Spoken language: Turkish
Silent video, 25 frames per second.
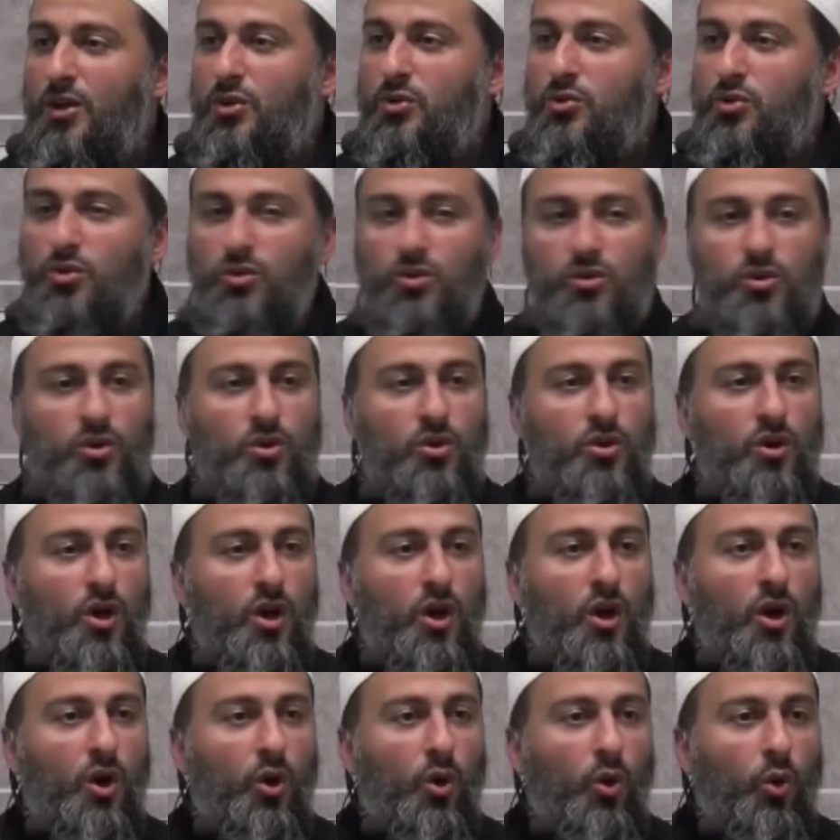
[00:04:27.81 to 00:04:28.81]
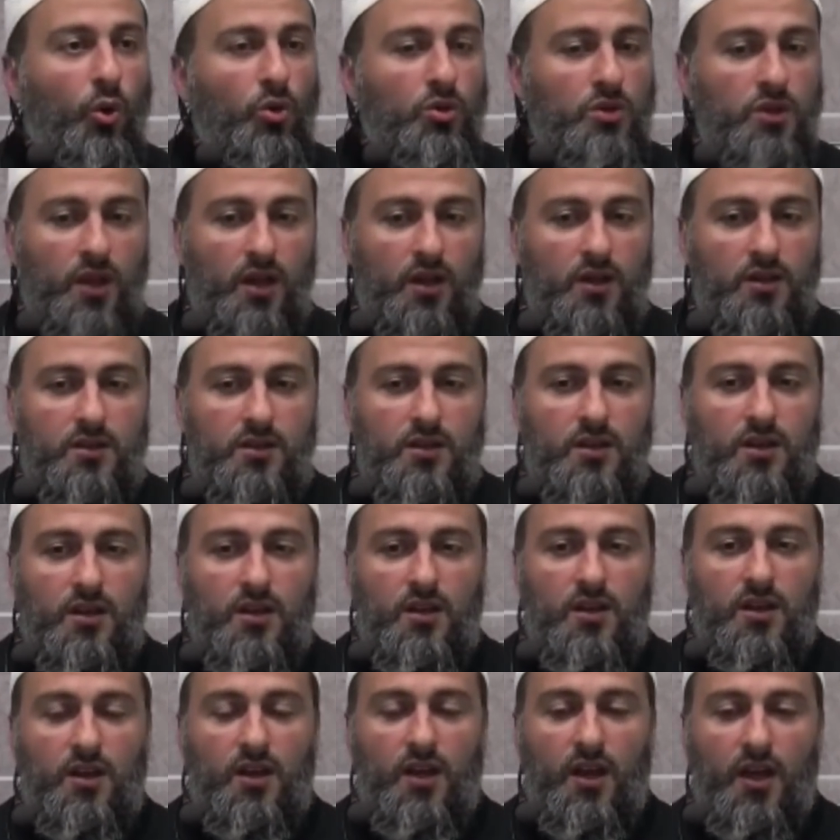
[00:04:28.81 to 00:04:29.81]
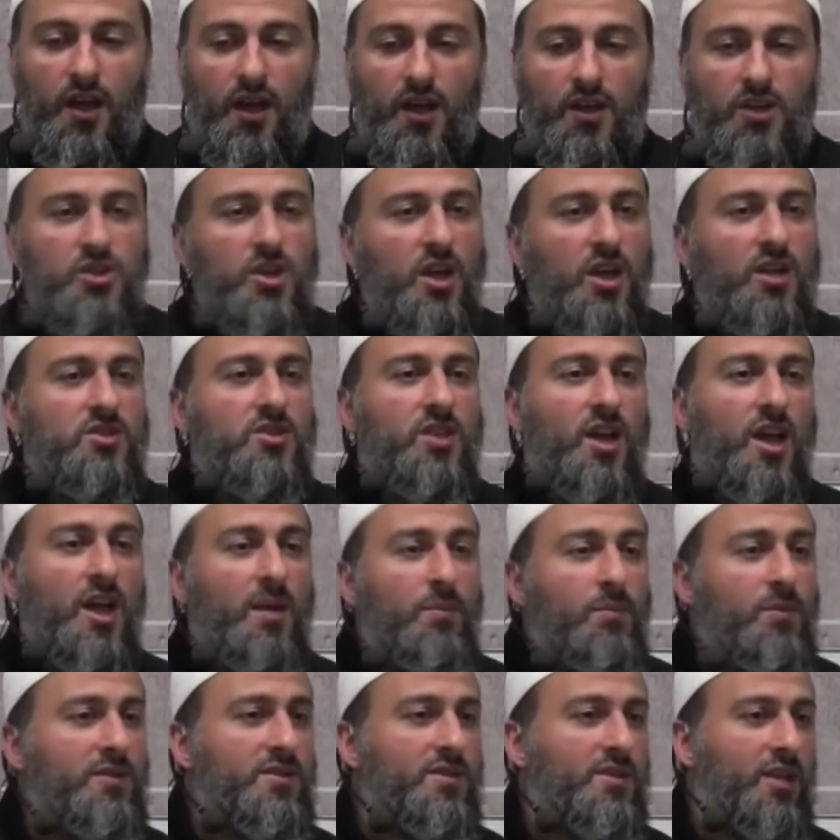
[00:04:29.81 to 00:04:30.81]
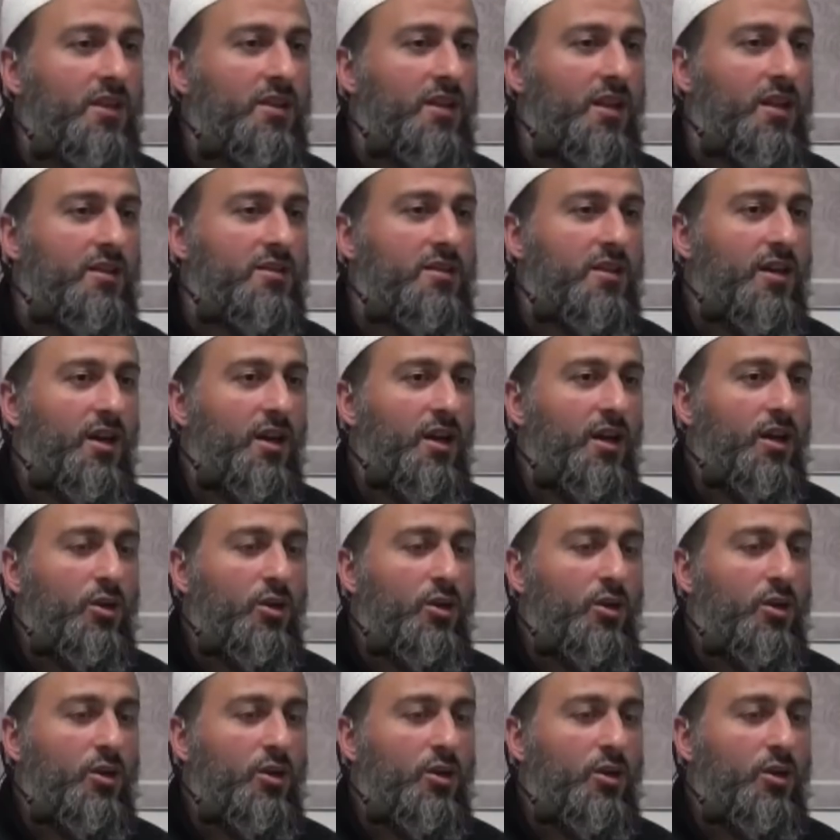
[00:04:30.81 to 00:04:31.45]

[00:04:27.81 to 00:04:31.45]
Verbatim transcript: Çünkü onlar her şeye sahip insanlar.